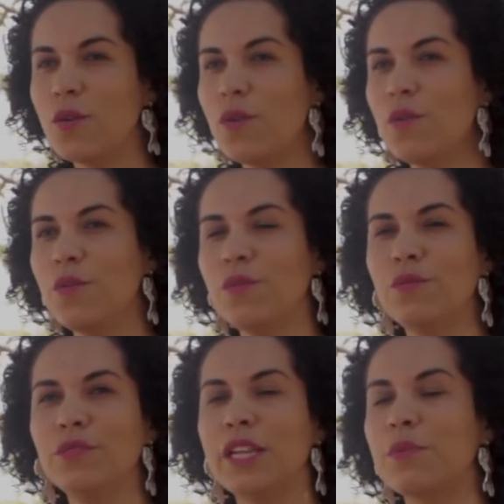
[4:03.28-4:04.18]
com
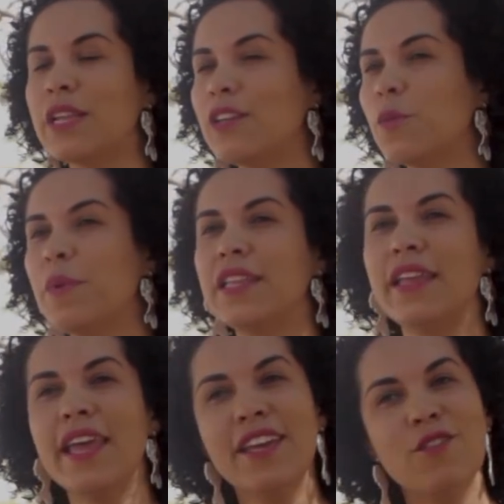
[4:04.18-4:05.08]
o um deputado do
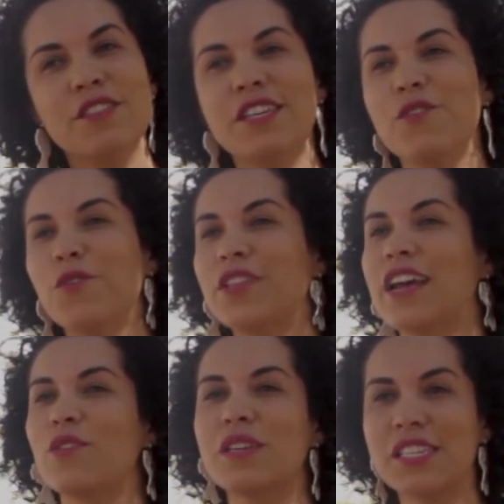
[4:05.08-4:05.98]
PT, que conseguiu
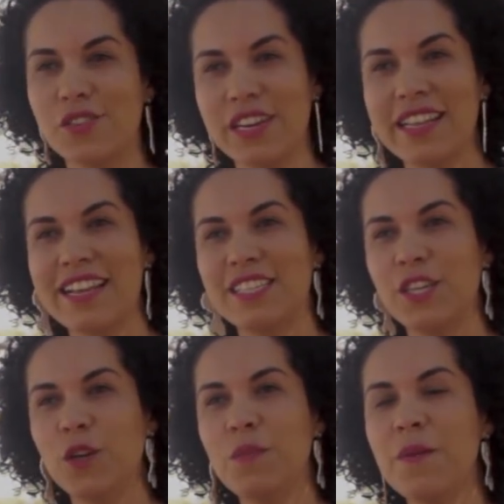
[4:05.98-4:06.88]
contato com a assessoria da
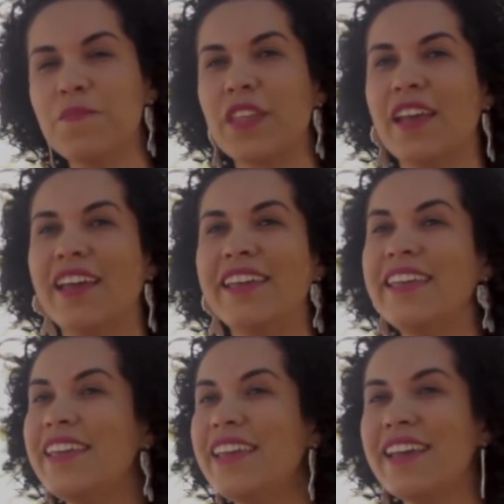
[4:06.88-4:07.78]
Dilma
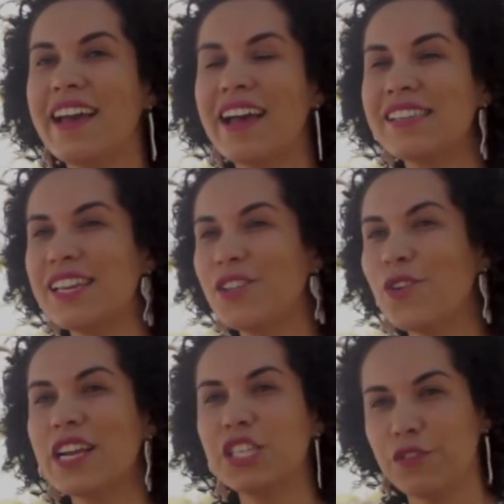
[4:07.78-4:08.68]
e
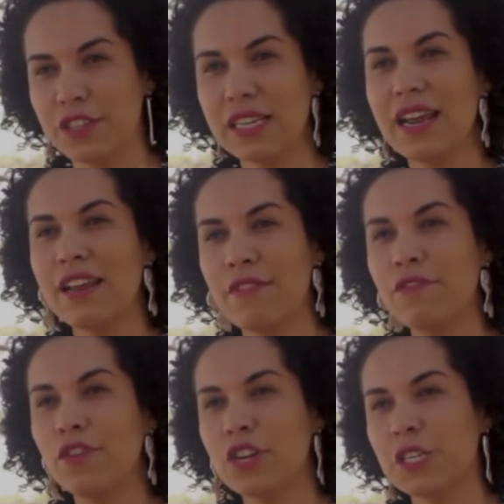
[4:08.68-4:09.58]
aceitou que a gente fosse lá levar
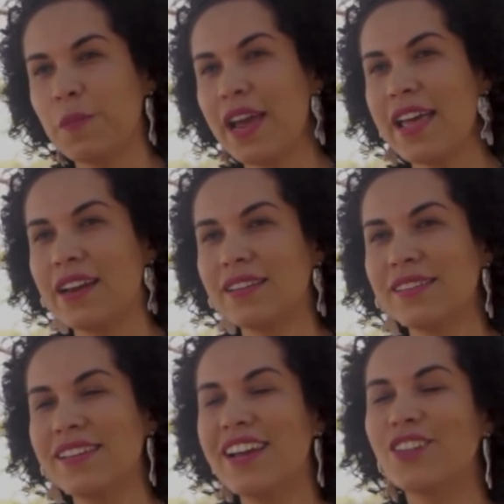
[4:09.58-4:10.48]
flores para
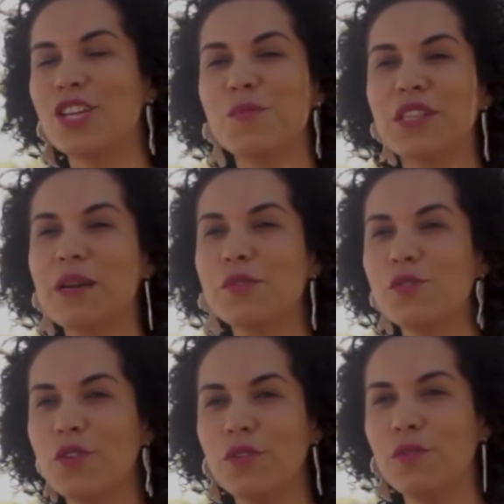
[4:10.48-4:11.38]
elas. Nós montamos
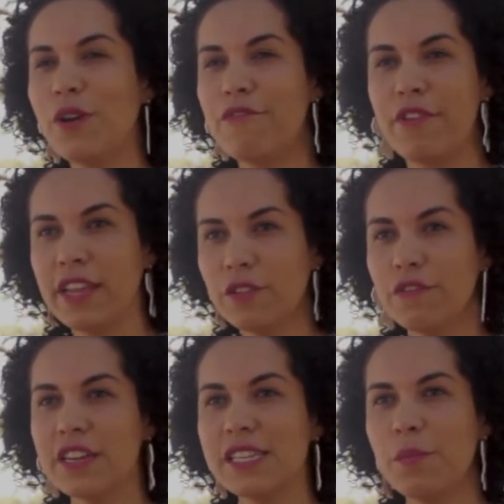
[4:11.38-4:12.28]
um, um, evento
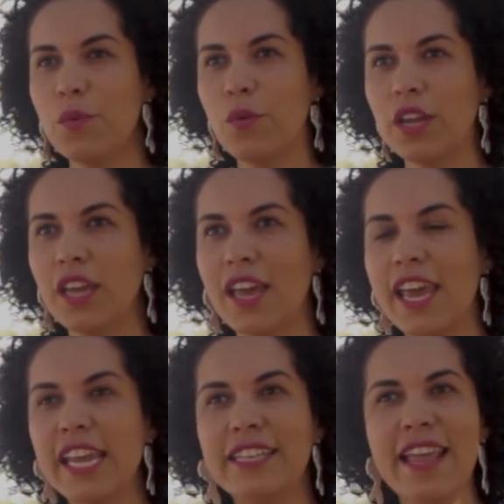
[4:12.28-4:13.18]
no Facebook
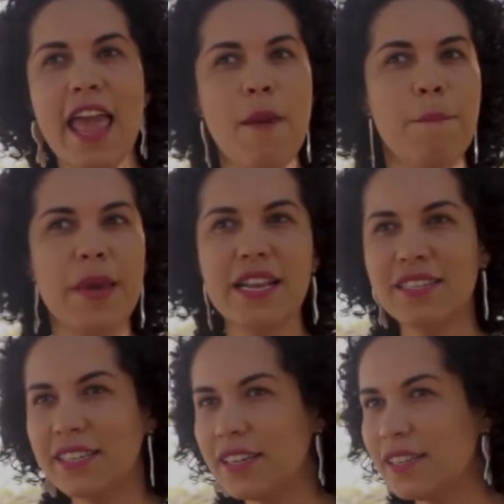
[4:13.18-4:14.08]
e de
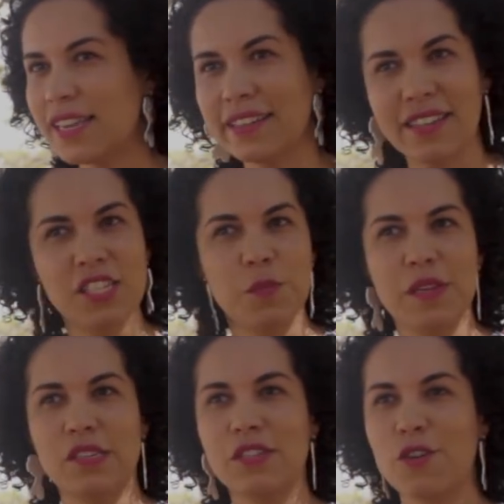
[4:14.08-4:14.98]
repente centenas de
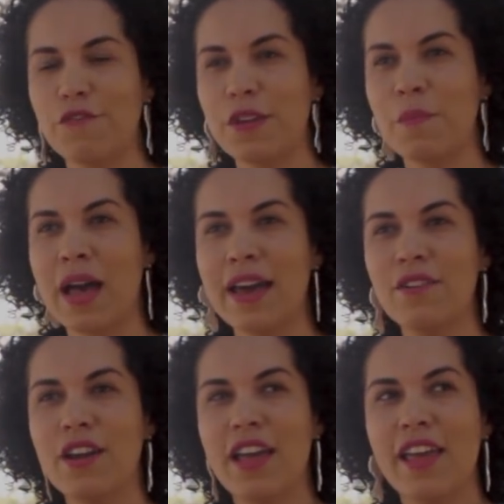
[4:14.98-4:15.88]
pessoas
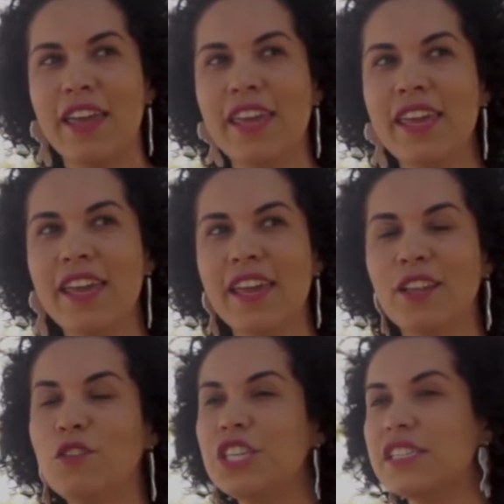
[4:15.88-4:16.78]
confirmaram. E
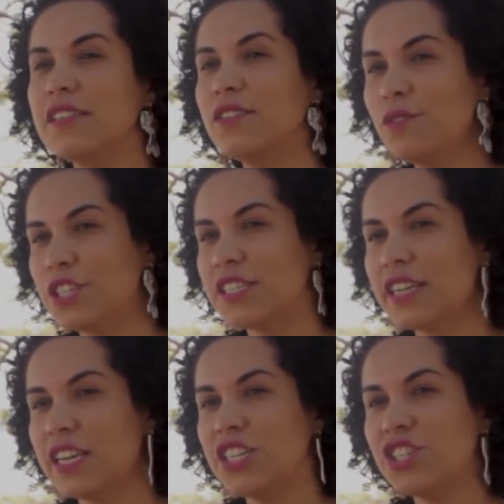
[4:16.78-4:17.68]
no dia, no dia
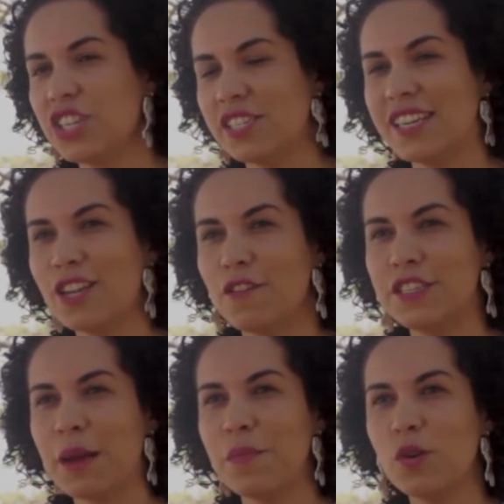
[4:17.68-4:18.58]
seguinte, dia 19
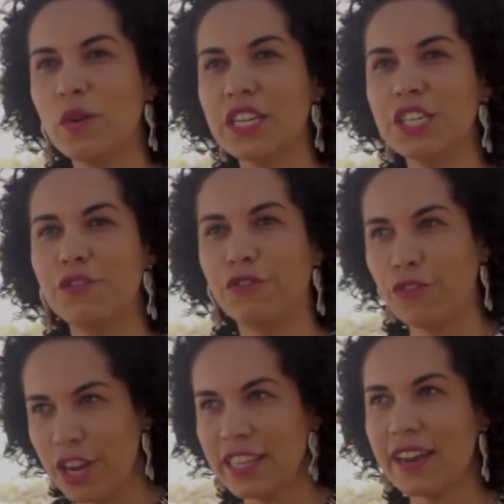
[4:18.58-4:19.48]
de abril, quando a gente
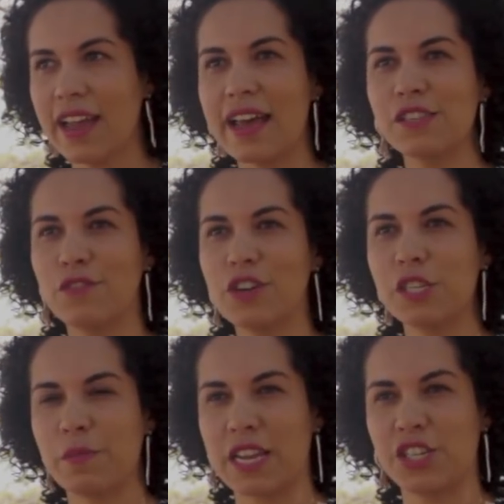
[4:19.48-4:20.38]
foi entregar as
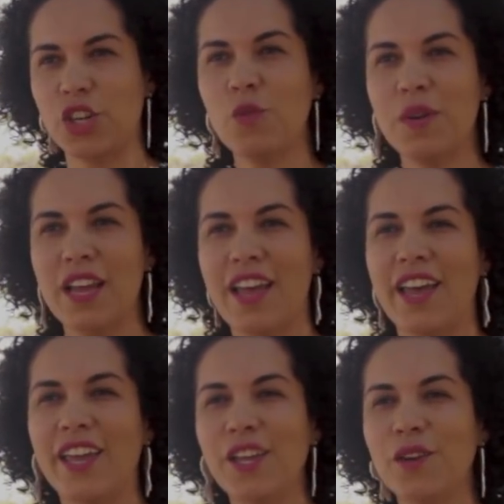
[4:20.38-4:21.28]
flores para Dilma
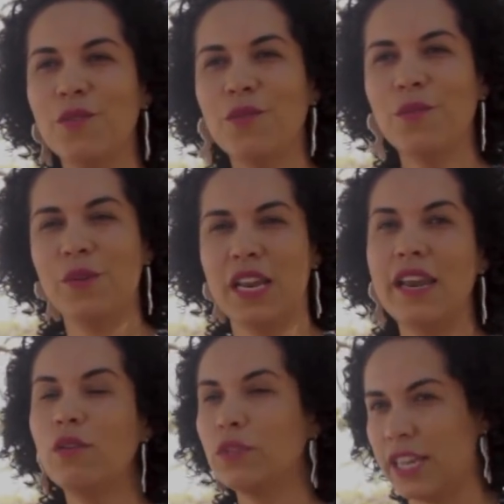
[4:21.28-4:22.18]
e, um, e
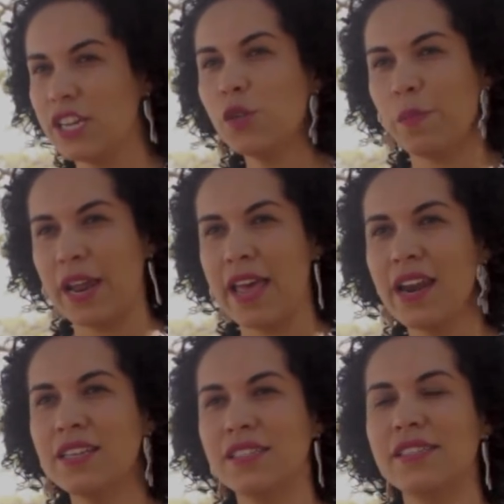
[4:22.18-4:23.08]
ler um texto para
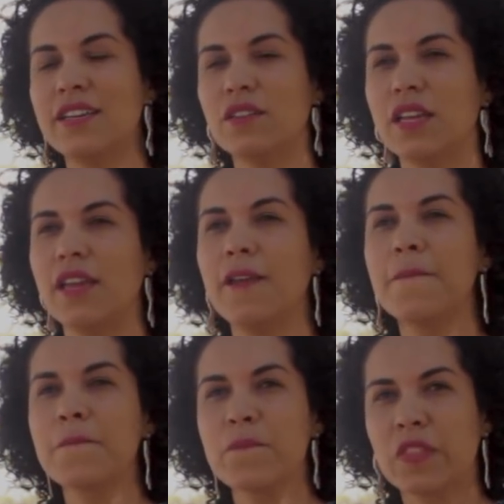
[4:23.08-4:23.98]
ela dizendo que
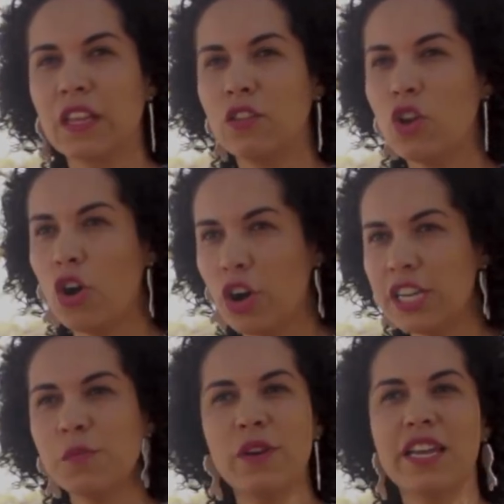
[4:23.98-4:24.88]

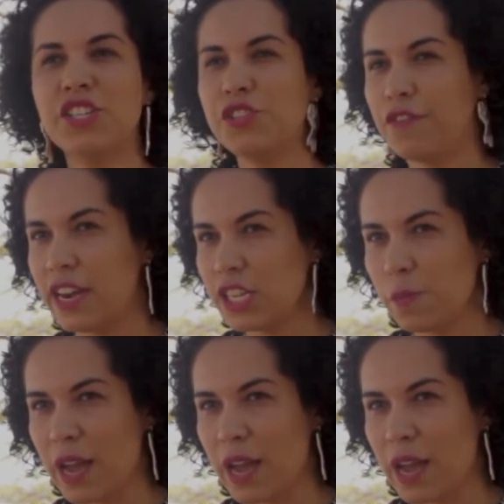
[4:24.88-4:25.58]
nós, mulheres de diferentes